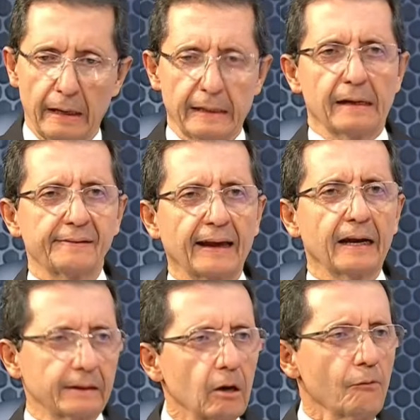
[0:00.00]
y él decía
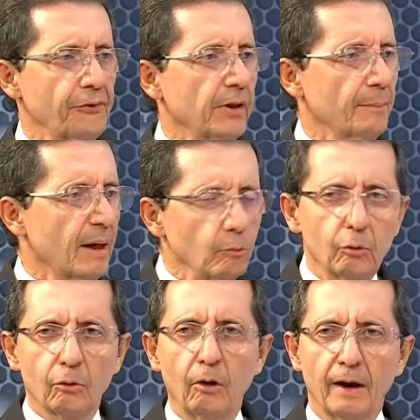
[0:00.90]
que el triunfo de
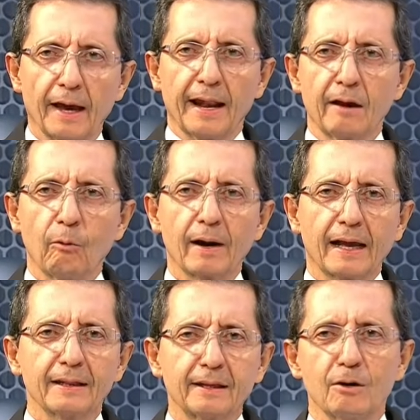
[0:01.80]
Maduro era
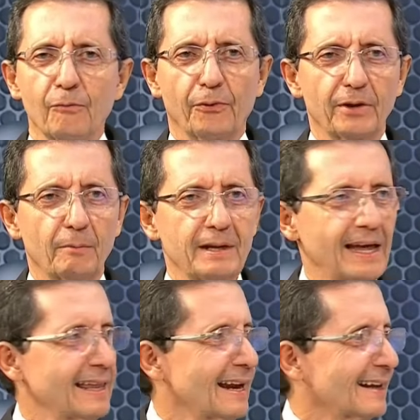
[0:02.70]
igual que el triunfo de
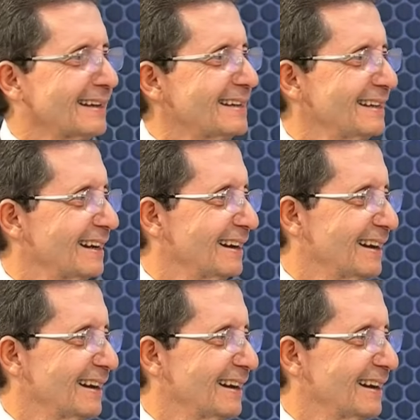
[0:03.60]
Abinader aquí.